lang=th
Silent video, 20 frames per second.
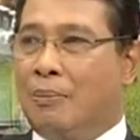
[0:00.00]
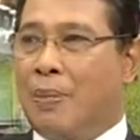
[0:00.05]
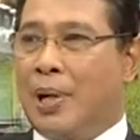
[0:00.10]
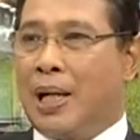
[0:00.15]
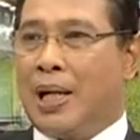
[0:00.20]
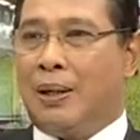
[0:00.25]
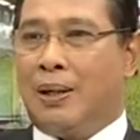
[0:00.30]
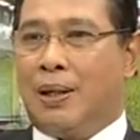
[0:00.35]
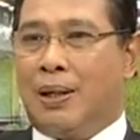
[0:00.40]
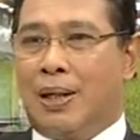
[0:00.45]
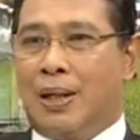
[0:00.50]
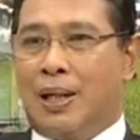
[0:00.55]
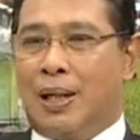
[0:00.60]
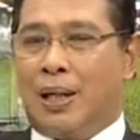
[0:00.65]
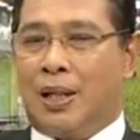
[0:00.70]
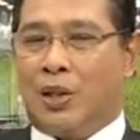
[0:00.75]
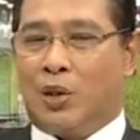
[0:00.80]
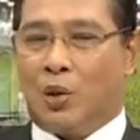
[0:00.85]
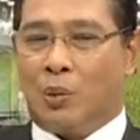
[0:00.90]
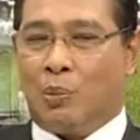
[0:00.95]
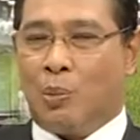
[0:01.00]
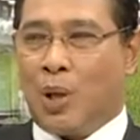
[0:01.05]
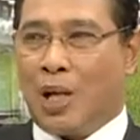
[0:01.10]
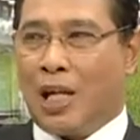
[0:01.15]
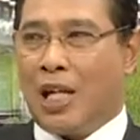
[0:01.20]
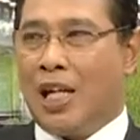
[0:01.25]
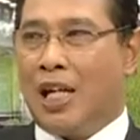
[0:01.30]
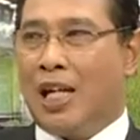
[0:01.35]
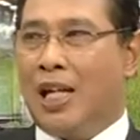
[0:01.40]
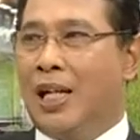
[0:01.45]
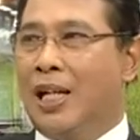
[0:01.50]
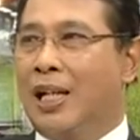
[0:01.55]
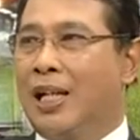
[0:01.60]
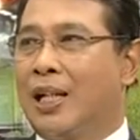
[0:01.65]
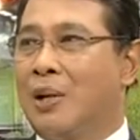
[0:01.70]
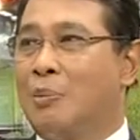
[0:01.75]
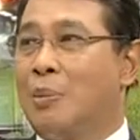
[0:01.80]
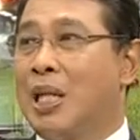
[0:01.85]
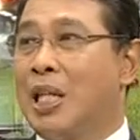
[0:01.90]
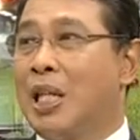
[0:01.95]
ไปชลบุรี
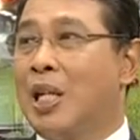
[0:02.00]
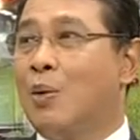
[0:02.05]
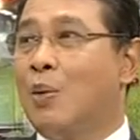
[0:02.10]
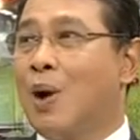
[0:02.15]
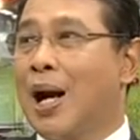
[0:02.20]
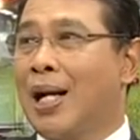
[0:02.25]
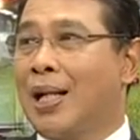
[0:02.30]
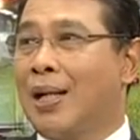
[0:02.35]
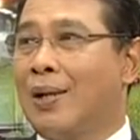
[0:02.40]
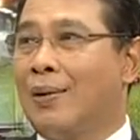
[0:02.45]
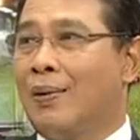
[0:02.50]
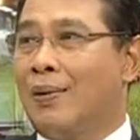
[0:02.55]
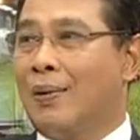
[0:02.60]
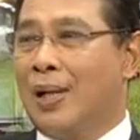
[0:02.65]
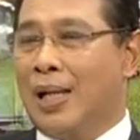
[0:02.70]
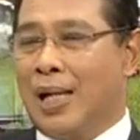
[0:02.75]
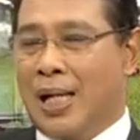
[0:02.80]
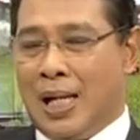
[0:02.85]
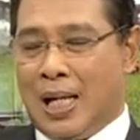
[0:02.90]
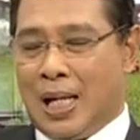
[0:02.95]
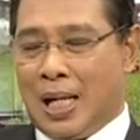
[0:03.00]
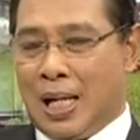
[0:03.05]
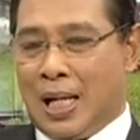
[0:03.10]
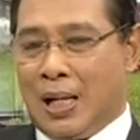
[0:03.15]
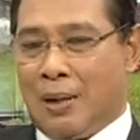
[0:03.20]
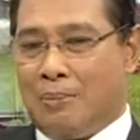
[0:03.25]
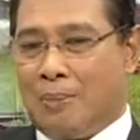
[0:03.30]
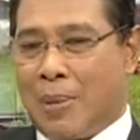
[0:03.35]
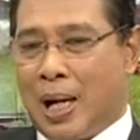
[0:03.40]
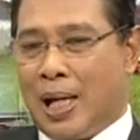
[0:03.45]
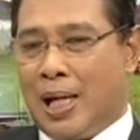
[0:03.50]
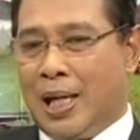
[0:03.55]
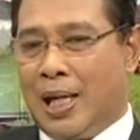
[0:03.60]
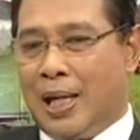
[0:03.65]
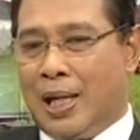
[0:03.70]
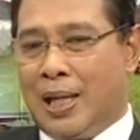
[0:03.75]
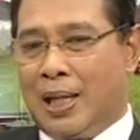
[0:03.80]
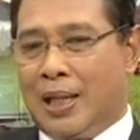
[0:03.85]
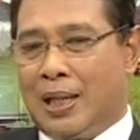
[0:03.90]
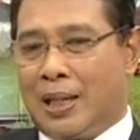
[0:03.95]
ยังมีที่ว่างอยู่ไป
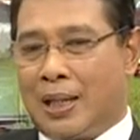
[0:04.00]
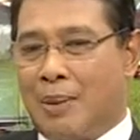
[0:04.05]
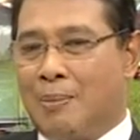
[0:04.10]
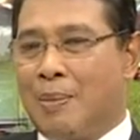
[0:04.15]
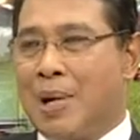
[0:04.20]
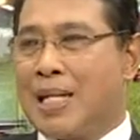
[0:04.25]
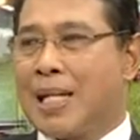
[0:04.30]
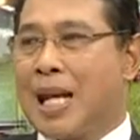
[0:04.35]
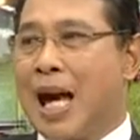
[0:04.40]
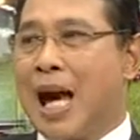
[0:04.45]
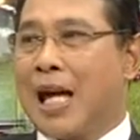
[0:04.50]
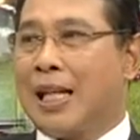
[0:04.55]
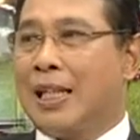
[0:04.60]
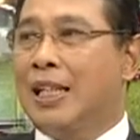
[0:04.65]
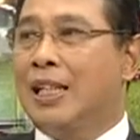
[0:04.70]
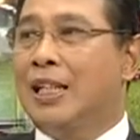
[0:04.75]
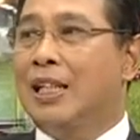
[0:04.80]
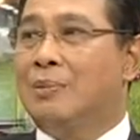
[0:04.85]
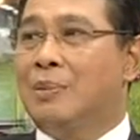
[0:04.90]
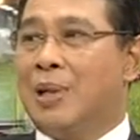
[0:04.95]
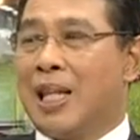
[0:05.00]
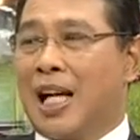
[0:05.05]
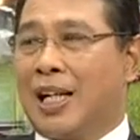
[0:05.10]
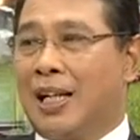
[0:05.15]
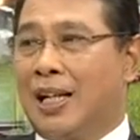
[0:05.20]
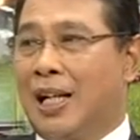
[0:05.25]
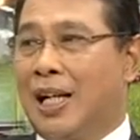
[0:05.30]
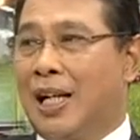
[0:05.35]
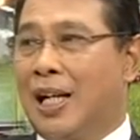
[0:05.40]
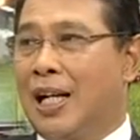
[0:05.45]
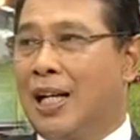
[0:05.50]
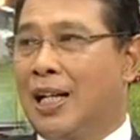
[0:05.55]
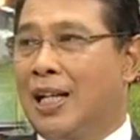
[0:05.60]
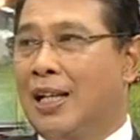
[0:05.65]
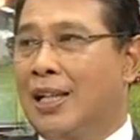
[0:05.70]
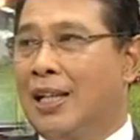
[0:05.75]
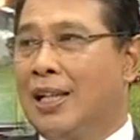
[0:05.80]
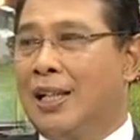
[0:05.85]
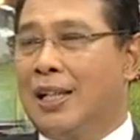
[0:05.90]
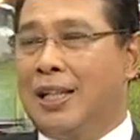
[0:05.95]
ธรรมศาสตร์ที่ขึ้นไปทางเหนือ
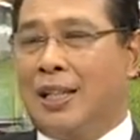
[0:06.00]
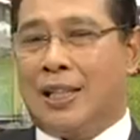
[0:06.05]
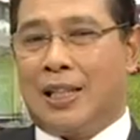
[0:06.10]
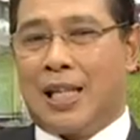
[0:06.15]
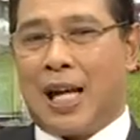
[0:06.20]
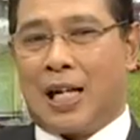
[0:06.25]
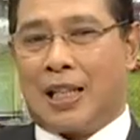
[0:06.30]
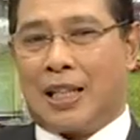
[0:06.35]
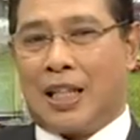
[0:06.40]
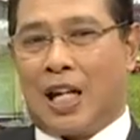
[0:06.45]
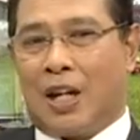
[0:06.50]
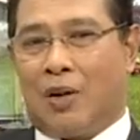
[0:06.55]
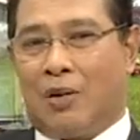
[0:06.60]
จากแจ้